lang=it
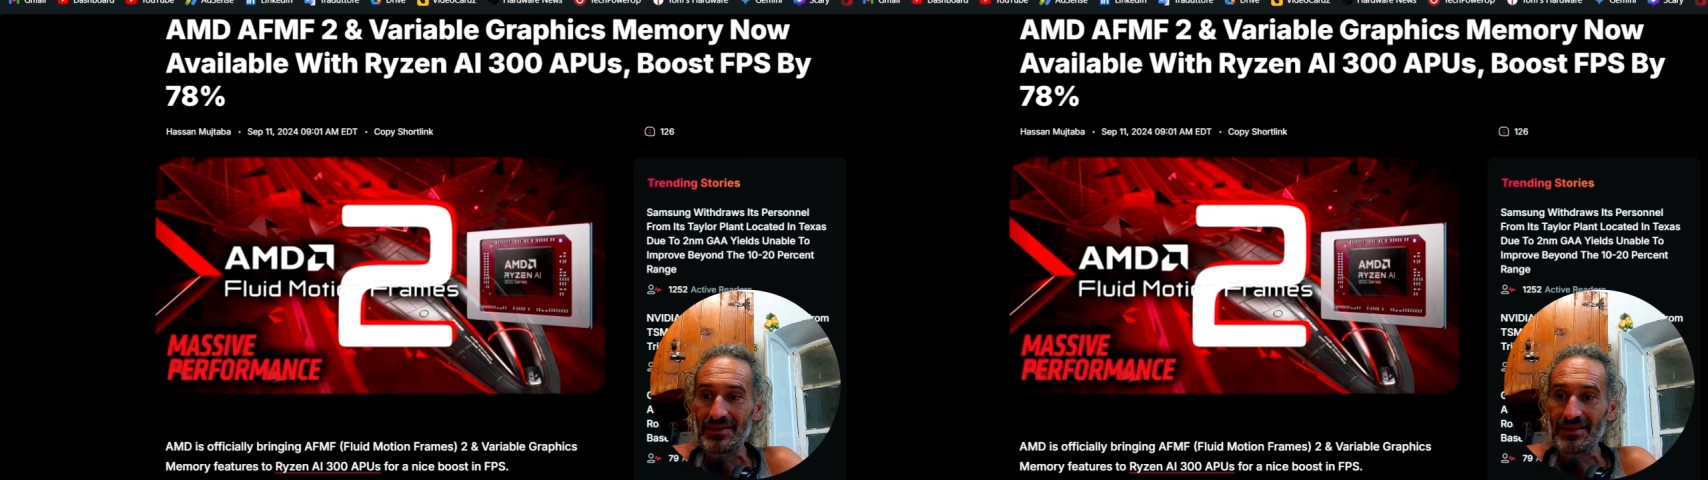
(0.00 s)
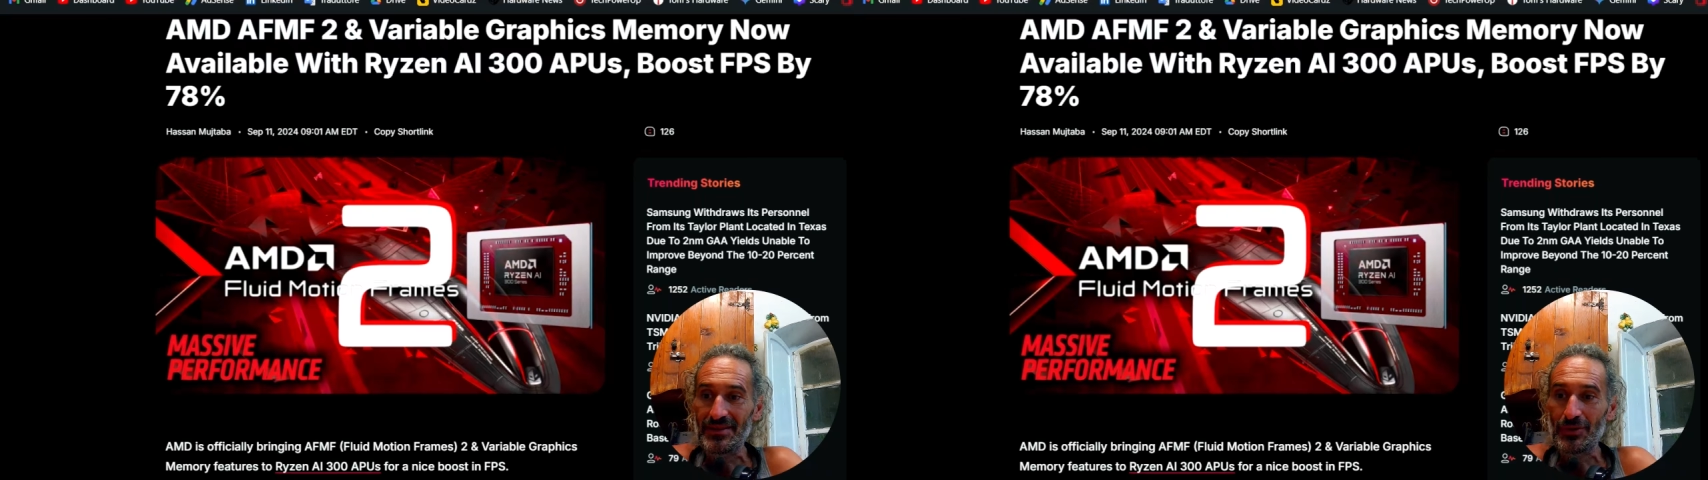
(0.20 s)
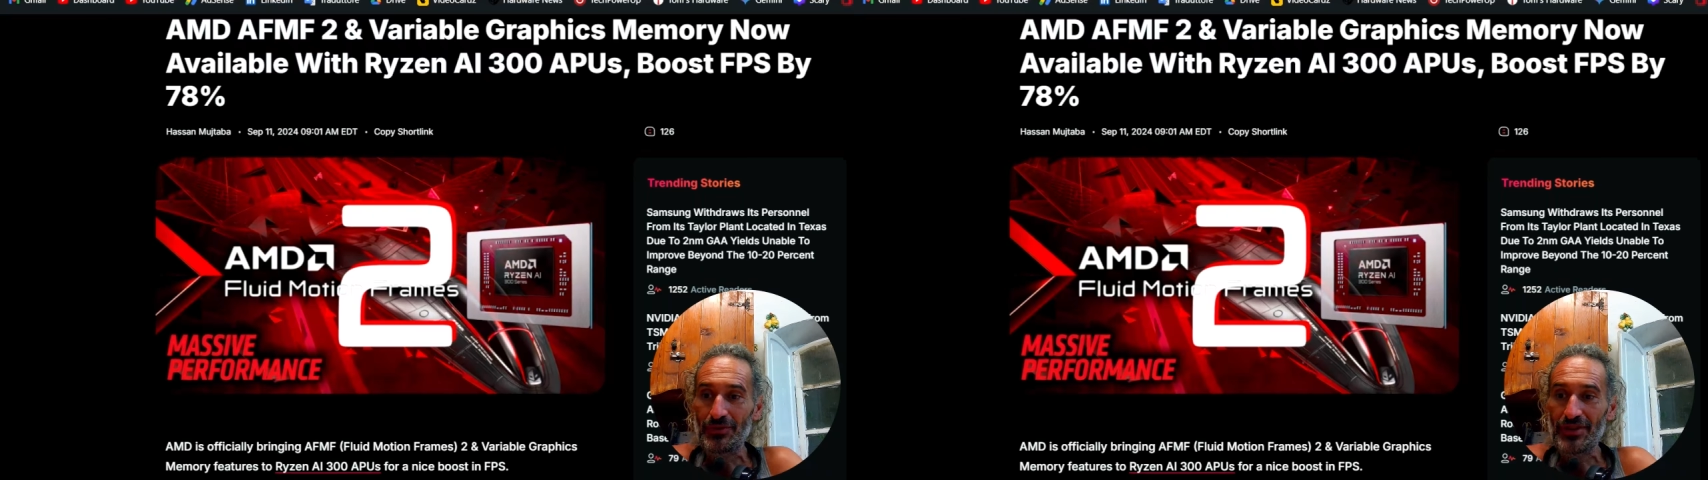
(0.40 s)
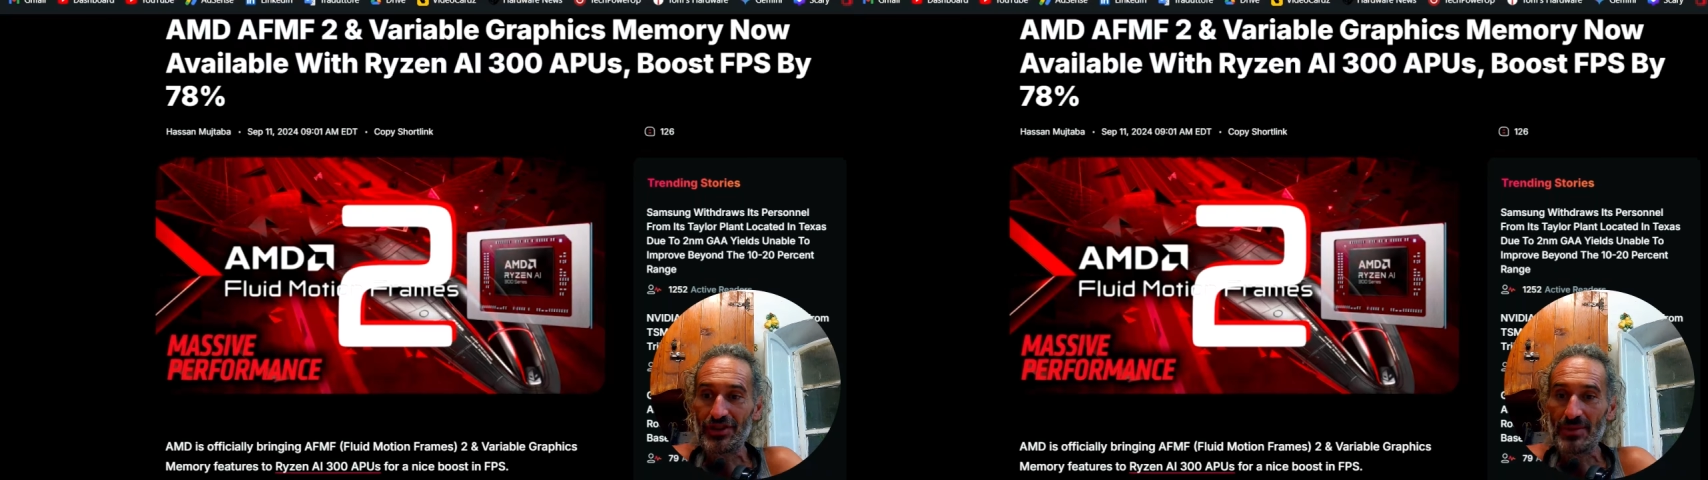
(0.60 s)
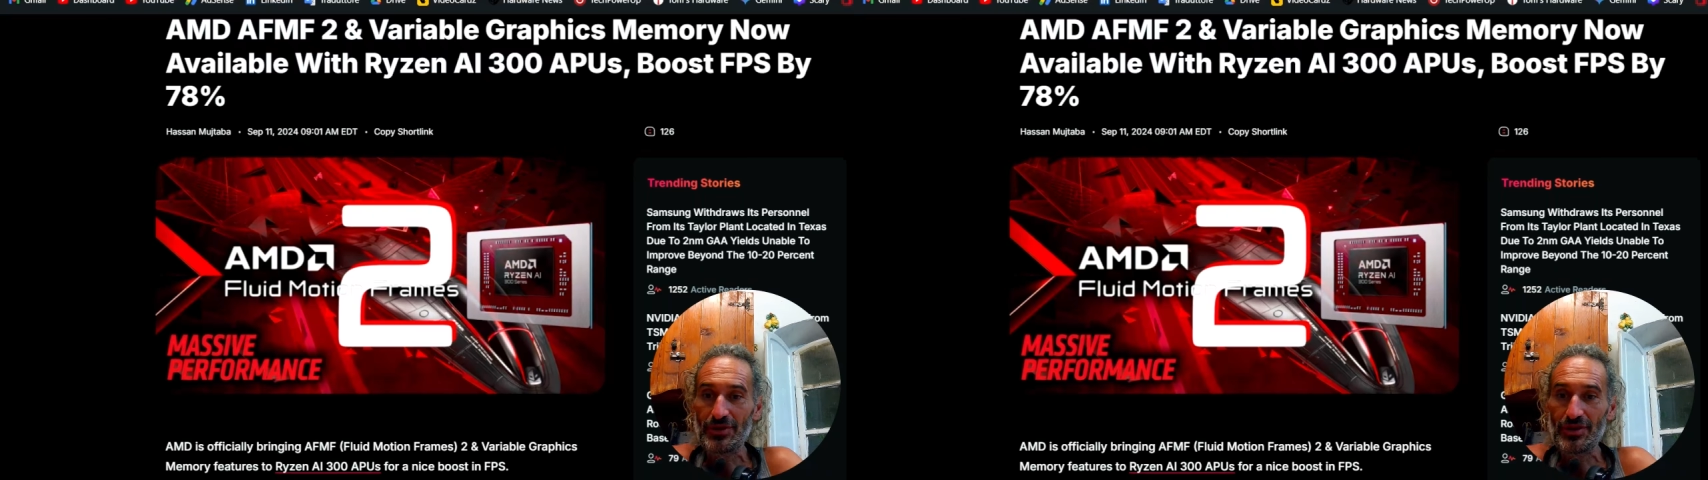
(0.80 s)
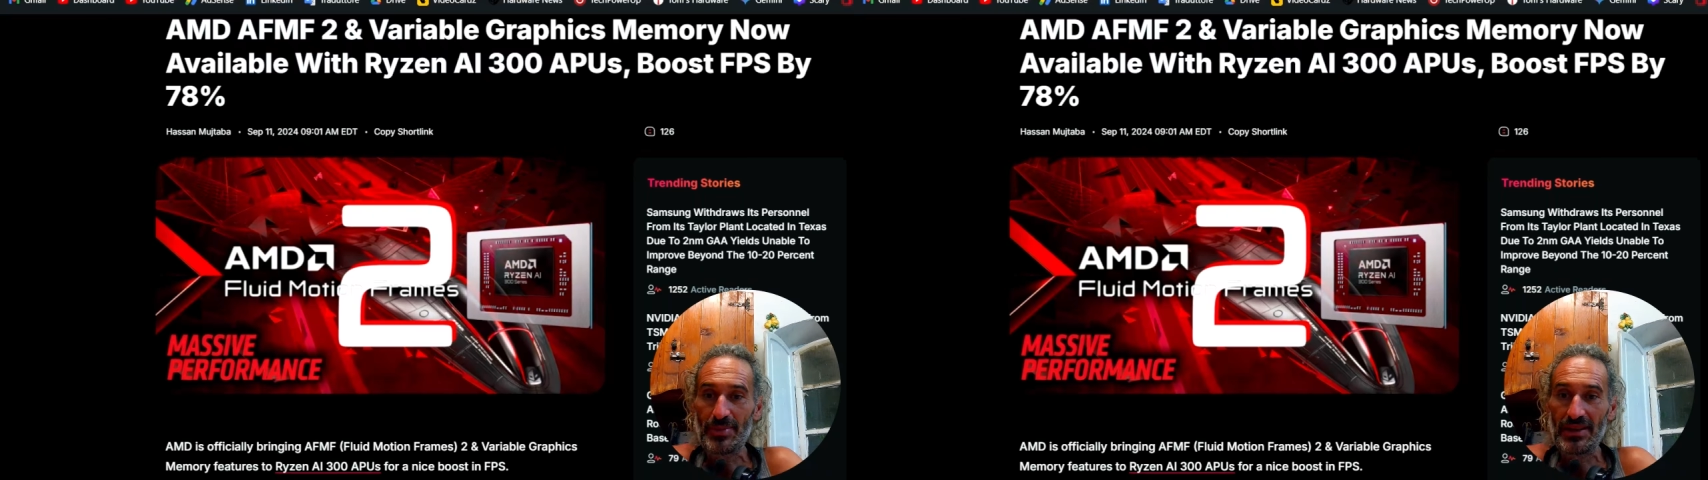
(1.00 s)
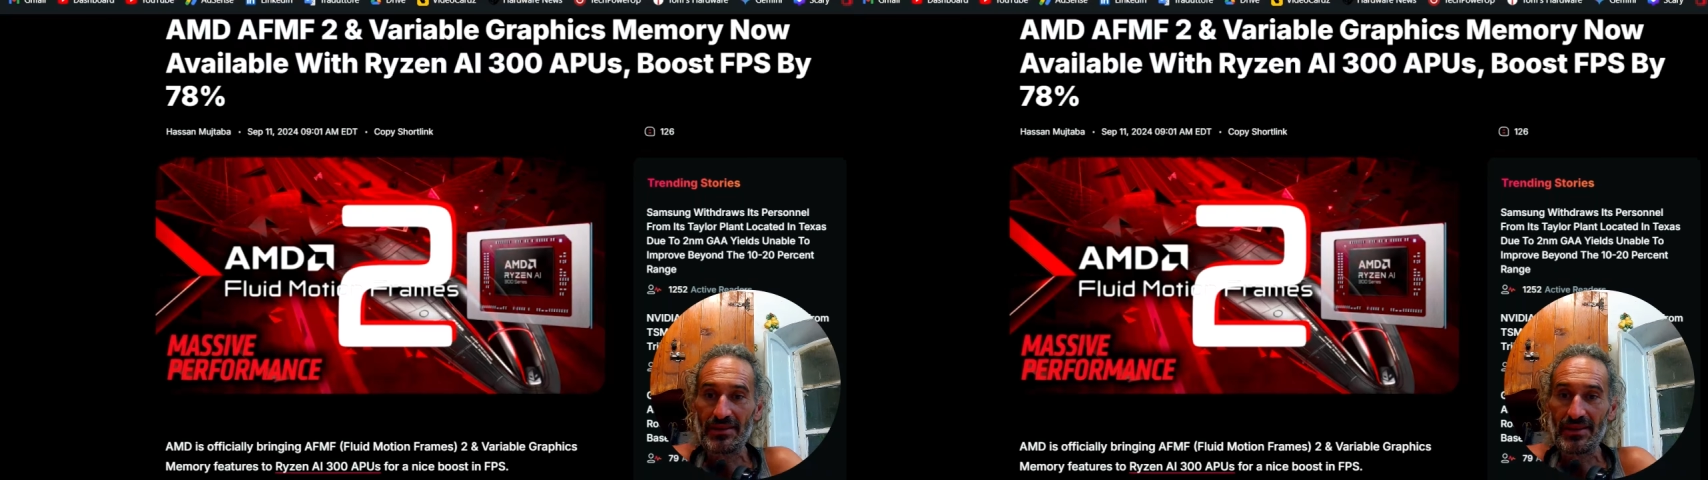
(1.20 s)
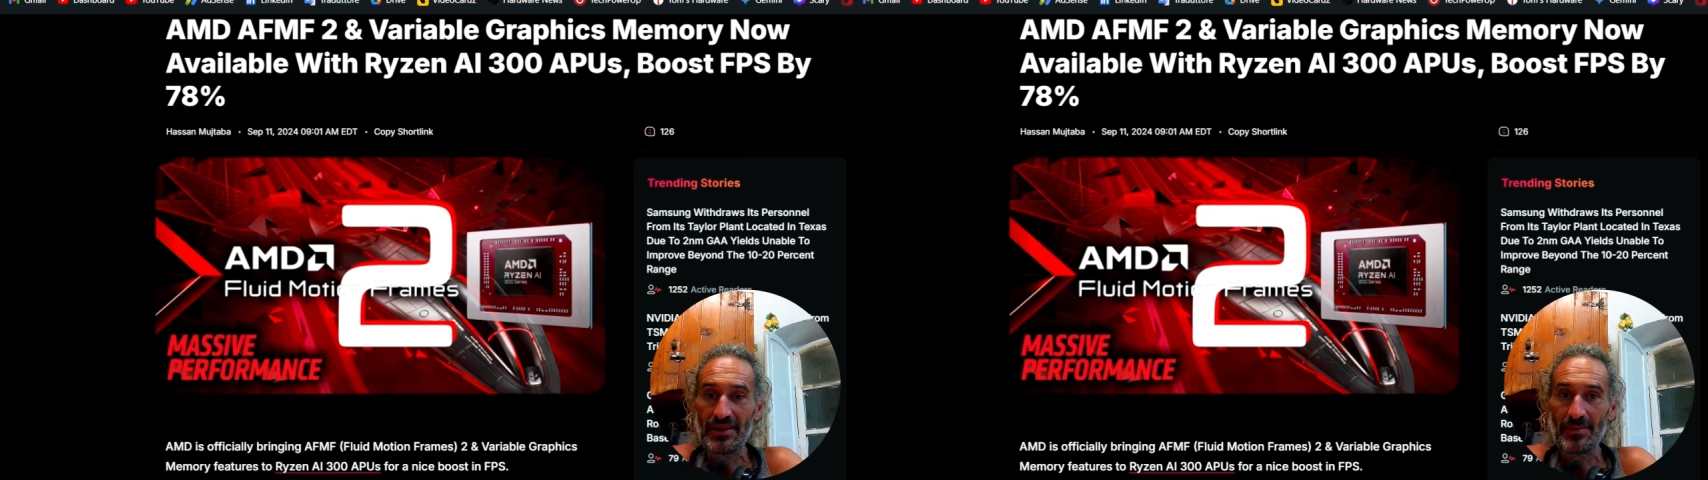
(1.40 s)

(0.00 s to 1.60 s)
non facciamoci prendere